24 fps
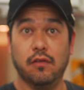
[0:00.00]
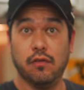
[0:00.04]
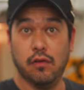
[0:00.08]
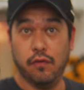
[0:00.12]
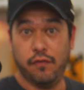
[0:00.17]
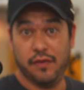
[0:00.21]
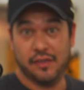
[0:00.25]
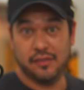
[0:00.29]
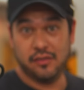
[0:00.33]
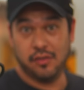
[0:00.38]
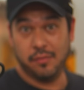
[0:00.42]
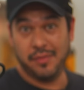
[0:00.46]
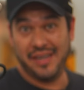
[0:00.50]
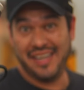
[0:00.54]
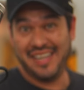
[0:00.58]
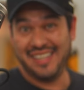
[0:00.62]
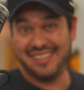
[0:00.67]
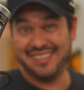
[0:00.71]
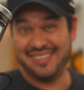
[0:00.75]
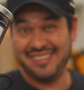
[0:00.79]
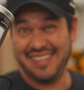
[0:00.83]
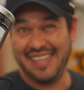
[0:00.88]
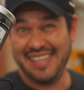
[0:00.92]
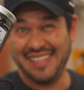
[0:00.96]
E eu vou fazer uma
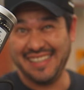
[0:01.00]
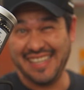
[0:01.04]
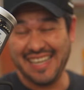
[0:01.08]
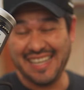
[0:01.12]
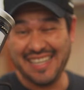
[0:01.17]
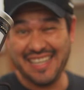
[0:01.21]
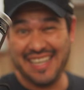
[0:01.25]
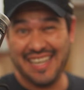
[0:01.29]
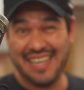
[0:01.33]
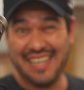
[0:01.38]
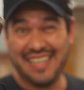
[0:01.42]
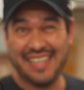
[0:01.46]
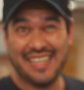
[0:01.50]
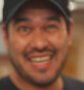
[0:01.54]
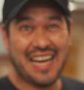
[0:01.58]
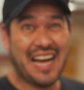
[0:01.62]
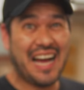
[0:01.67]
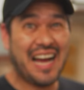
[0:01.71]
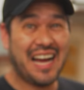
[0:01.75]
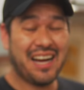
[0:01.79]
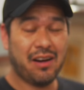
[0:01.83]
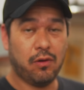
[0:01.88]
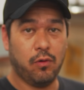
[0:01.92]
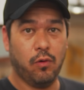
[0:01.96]
receita nele
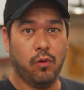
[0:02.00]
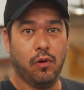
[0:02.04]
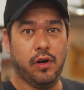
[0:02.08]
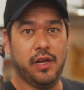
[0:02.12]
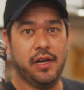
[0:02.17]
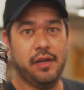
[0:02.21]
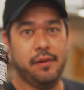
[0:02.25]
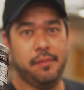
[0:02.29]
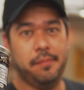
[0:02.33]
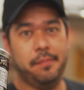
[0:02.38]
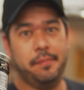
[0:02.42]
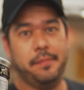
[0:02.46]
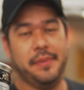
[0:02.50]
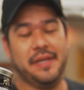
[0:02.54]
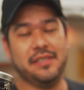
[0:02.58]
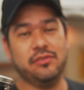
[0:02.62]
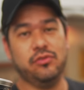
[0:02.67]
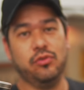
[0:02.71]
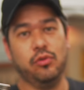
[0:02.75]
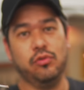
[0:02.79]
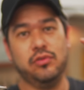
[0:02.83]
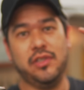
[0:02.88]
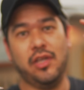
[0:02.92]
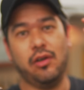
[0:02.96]
agora para
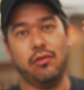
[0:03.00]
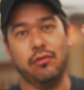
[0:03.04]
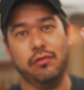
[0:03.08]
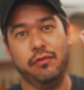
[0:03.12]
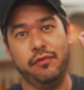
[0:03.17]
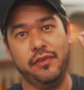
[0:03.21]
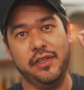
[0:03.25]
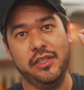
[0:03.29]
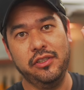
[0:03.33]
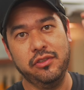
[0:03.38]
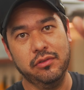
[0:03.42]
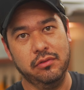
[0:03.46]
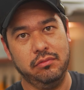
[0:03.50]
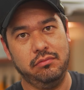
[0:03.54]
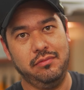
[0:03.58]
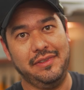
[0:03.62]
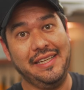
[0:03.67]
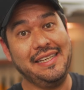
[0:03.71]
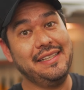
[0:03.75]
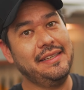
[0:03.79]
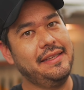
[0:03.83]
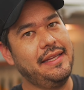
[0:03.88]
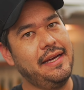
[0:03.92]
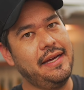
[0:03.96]
soltar o vídeo,
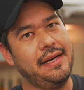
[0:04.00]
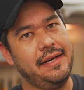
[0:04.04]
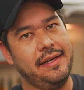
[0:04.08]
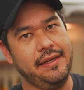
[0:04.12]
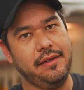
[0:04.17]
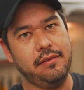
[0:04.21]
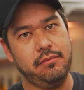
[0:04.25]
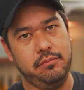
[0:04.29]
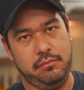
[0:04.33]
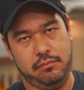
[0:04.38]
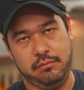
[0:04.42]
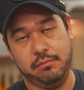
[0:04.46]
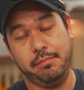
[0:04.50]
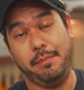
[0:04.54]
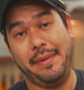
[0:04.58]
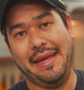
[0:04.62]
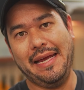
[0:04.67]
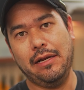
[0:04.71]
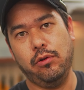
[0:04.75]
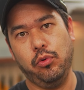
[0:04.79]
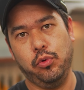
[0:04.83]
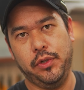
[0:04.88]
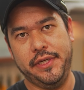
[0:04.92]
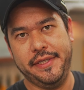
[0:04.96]
tentar, né?
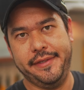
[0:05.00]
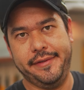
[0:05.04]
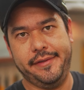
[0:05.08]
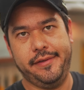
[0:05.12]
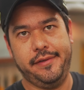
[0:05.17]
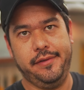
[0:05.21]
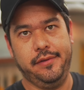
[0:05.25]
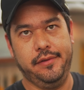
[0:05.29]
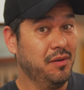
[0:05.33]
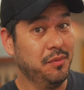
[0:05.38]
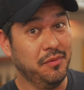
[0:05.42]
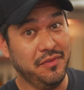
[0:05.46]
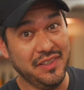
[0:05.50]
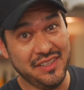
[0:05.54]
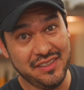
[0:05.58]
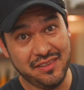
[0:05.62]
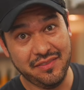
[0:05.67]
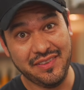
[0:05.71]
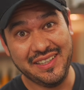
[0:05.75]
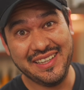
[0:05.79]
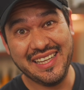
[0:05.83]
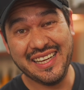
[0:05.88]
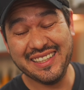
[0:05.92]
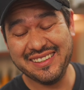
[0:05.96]
Meia-noite. Vamos ver
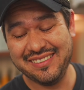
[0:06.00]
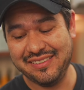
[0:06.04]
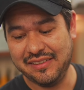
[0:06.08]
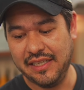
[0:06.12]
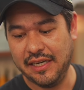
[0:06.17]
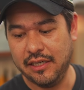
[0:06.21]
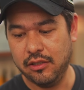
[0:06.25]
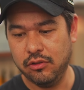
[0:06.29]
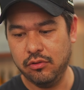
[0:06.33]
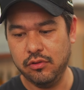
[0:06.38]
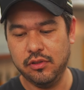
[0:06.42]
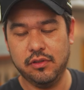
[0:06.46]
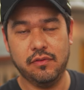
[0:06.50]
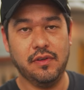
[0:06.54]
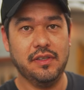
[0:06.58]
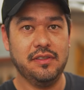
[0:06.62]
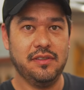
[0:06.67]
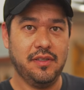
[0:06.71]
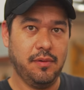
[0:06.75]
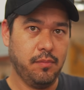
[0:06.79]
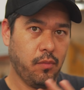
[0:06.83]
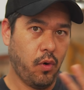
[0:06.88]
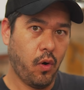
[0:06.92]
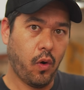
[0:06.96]
se vai dar certo isso, vai
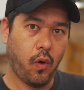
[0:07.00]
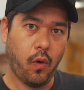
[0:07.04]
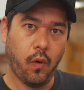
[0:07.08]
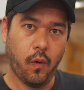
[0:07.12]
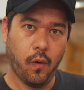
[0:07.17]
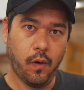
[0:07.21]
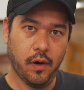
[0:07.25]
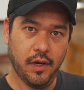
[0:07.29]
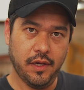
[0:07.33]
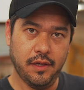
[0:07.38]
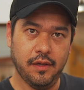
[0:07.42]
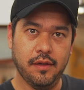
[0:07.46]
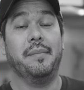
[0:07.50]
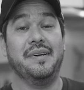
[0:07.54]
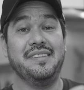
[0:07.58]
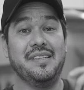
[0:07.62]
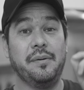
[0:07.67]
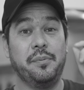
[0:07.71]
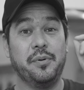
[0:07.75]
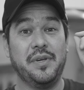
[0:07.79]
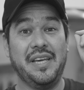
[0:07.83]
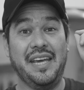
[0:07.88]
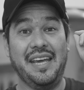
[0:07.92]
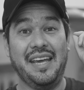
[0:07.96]
ser mó corre.
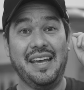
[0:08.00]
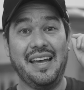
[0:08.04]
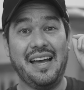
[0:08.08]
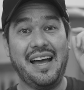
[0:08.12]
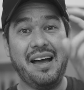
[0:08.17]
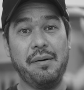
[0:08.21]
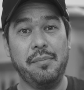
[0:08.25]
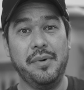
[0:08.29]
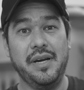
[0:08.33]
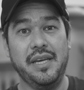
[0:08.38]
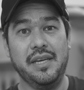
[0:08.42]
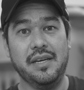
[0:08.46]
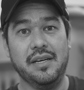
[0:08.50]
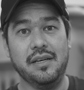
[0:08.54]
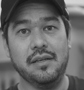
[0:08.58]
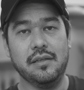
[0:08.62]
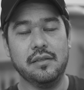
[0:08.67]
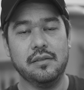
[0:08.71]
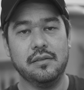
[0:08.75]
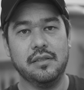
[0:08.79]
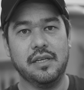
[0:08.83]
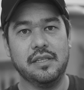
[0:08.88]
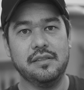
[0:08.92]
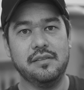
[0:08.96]
Mas é porque
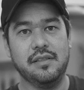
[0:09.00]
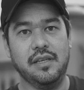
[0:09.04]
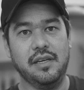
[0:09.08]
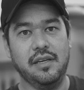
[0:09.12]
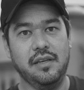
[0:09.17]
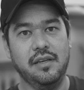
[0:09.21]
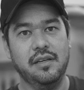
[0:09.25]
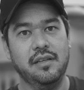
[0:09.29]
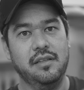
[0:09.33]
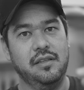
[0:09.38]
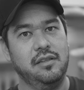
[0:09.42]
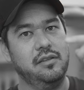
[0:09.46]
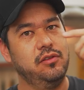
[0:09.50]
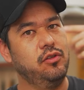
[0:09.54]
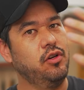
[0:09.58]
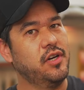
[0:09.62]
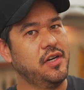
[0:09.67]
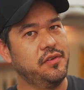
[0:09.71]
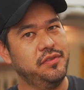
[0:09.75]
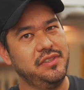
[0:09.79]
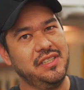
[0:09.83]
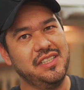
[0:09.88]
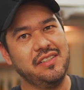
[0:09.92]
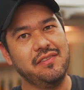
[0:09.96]
amanhã, quer dizer, na
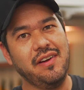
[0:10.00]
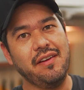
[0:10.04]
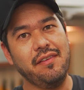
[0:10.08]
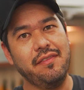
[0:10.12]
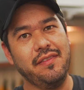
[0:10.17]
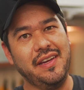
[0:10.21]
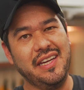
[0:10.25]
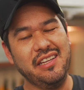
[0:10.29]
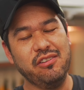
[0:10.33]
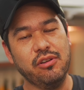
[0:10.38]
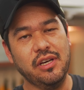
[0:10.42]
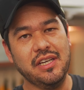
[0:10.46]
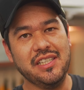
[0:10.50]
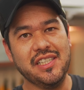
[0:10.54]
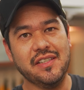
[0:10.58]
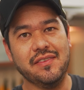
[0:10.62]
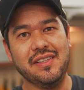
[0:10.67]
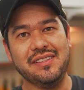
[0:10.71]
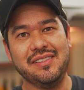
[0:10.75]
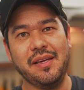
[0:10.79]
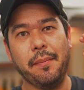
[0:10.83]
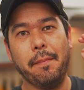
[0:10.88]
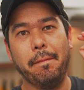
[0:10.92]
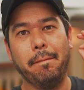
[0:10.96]
hora que você estiver vendo aí já
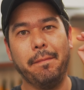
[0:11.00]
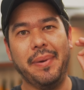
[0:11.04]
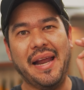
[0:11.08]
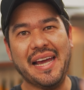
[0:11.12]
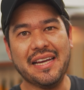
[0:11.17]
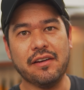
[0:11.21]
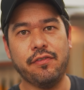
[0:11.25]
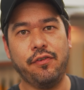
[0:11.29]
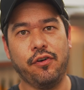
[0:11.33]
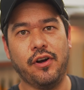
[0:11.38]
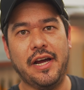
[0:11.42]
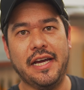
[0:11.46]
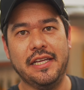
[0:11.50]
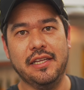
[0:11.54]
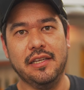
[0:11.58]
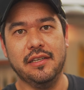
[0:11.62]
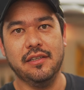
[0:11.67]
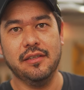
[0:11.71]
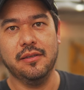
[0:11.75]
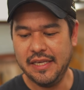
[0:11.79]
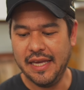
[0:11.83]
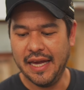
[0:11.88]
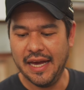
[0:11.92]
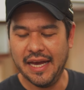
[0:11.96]
vai ser Black
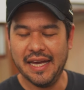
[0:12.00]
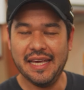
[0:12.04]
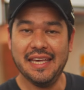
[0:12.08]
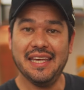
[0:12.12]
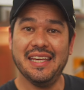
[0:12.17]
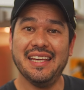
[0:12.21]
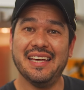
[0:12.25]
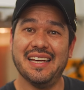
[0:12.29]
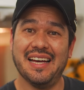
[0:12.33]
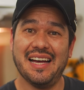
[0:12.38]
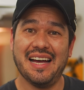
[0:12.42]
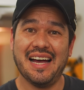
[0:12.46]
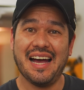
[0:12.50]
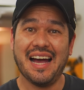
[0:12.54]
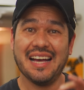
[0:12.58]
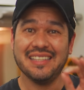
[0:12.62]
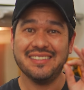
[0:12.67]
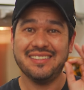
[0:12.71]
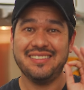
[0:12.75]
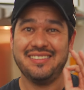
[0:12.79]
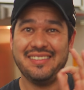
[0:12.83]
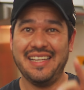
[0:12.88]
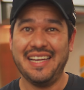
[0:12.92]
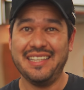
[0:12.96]
Friday. E aí
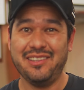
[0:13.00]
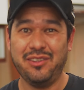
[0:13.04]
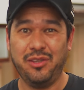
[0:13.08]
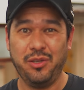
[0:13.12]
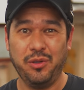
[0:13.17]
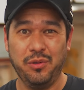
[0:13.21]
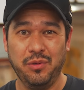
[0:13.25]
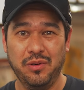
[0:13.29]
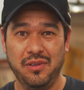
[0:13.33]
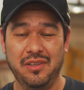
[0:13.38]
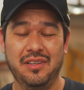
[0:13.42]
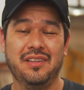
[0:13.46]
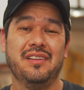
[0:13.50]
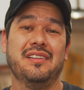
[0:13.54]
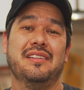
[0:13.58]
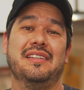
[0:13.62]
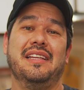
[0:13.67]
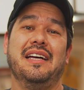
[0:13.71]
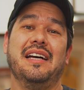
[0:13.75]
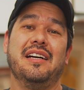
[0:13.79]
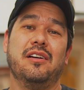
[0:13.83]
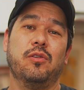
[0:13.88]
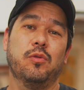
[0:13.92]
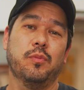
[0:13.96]
a Cetro
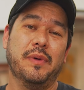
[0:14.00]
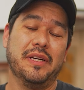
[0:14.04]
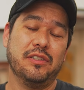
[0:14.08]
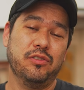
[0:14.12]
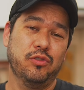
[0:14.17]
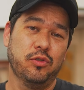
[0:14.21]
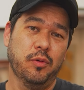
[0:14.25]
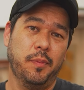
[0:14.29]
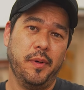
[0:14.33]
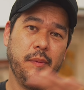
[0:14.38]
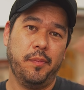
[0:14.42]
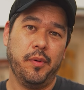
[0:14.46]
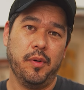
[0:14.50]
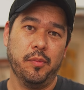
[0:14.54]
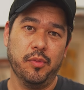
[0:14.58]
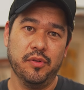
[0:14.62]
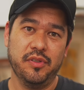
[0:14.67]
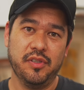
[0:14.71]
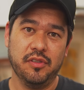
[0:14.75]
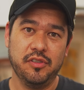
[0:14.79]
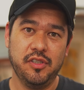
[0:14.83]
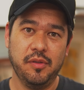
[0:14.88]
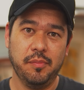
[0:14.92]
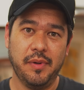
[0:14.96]
tá com uma super
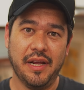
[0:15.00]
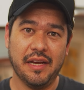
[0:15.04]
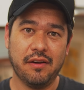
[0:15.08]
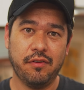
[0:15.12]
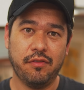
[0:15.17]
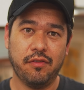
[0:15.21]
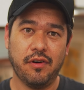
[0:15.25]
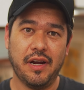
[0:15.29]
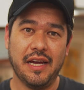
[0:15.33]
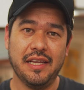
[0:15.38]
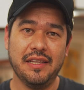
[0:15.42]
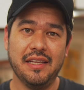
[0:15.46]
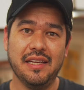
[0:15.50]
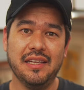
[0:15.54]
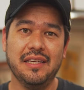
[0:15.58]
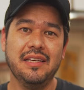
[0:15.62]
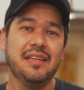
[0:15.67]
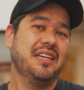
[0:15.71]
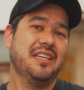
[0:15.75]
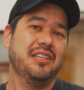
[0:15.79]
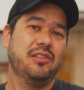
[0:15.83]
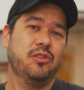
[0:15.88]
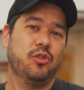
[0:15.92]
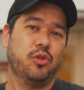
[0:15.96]
promoção de Black
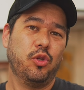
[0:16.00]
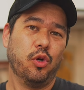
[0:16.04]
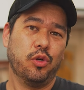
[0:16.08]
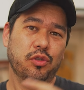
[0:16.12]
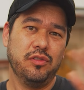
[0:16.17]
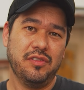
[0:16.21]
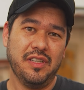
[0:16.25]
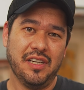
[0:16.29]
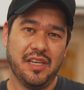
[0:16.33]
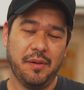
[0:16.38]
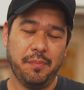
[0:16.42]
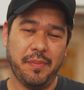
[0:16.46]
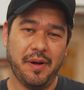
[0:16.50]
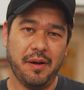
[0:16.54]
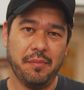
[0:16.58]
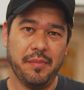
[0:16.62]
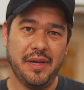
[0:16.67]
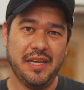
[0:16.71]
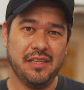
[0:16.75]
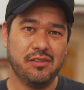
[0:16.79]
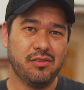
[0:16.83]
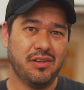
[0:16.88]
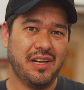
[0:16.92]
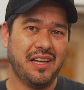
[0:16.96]
Friday em todos os
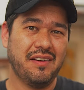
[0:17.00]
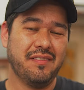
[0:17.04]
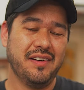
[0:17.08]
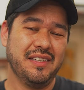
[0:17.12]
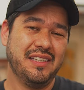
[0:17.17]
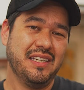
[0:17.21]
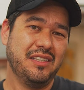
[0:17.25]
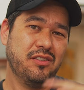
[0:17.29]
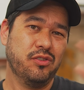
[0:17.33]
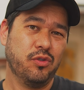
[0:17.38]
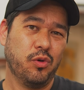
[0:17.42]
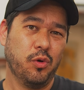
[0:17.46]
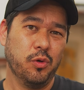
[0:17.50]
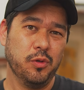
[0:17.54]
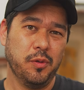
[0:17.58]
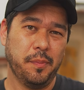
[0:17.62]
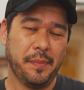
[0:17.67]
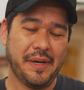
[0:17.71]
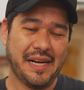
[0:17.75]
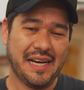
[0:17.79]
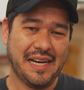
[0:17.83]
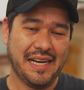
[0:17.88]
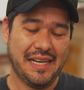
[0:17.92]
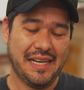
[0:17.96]
equipamentos lá, vai ter desconto pra